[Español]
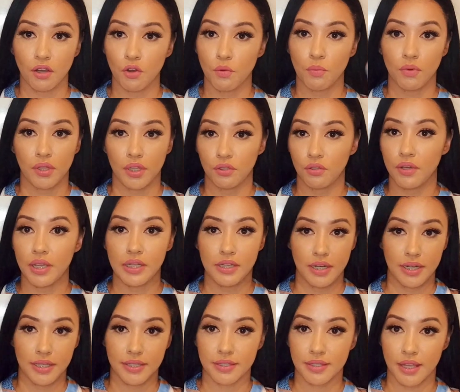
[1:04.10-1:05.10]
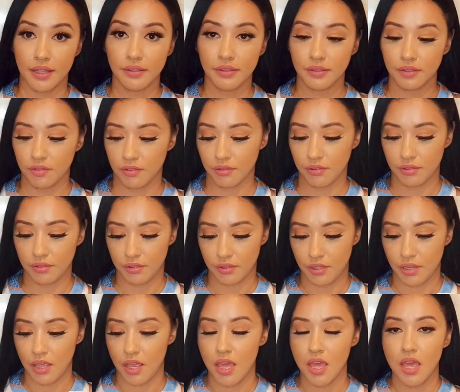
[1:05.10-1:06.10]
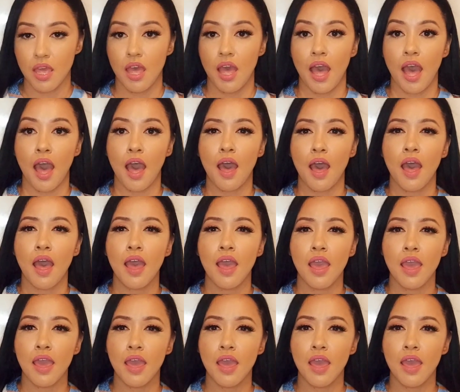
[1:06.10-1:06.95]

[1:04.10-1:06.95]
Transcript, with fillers: acomodando en el stand. Ah.